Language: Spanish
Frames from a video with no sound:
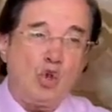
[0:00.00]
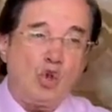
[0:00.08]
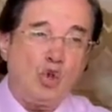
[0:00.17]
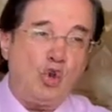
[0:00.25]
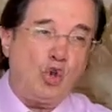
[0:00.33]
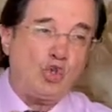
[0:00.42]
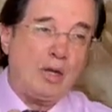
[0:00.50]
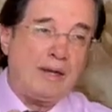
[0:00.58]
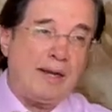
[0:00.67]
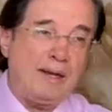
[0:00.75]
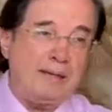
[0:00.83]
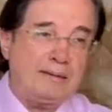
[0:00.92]
los
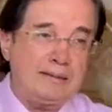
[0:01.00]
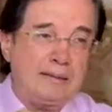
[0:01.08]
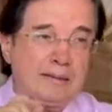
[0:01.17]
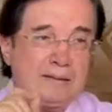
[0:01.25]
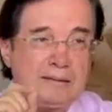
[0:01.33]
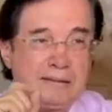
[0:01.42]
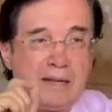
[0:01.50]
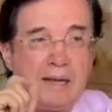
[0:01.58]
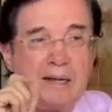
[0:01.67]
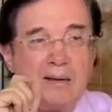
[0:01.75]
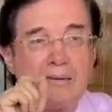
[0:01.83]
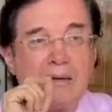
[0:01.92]
analistas
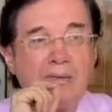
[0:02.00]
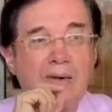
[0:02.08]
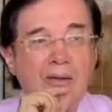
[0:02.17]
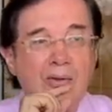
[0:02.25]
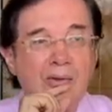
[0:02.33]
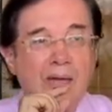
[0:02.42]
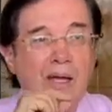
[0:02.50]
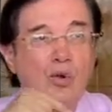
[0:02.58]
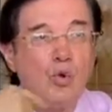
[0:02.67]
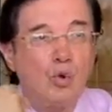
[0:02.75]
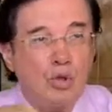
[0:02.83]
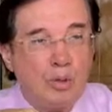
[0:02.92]
han evaluado que
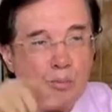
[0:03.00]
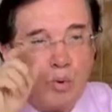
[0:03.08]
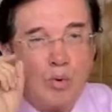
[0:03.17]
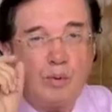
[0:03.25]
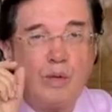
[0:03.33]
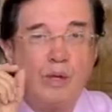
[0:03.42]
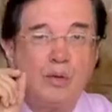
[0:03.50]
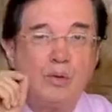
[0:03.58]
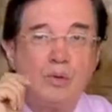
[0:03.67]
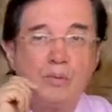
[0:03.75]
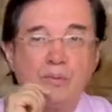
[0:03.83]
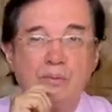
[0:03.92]
el último
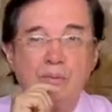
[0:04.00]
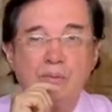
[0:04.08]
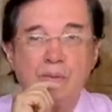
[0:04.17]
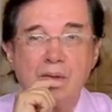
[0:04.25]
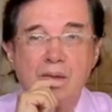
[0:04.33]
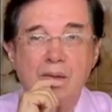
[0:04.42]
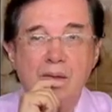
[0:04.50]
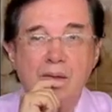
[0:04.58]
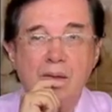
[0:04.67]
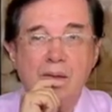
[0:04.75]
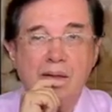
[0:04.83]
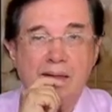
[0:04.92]
gobierno
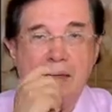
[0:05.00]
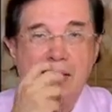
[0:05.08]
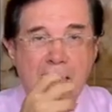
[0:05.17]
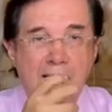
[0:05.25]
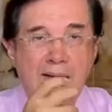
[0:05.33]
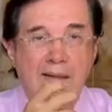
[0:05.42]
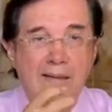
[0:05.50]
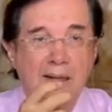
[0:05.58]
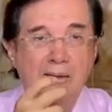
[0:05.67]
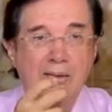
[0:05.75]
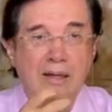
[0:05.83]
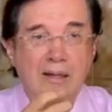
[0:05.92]
real
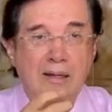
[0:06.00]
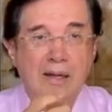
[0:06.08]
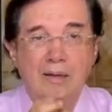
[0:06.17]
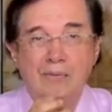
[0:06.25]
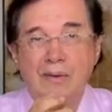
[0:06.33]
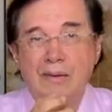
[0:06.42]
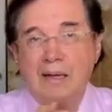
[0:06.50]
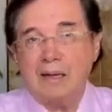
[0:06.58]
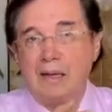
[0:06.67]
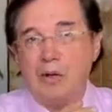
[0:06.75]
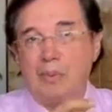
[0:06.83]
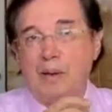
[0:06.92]
de los radicales fue el de
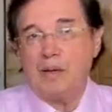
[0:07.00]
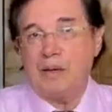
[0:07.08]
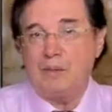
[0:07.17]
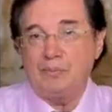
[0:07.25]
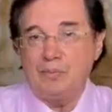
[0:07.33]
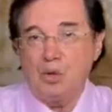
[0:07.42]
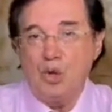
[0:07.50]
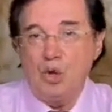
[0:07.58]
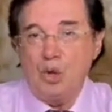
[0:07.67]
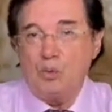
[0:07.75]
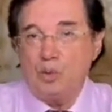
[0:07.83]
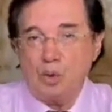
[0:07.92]
Aquileo Parra
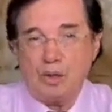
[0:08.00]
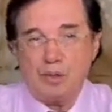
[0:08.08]
porque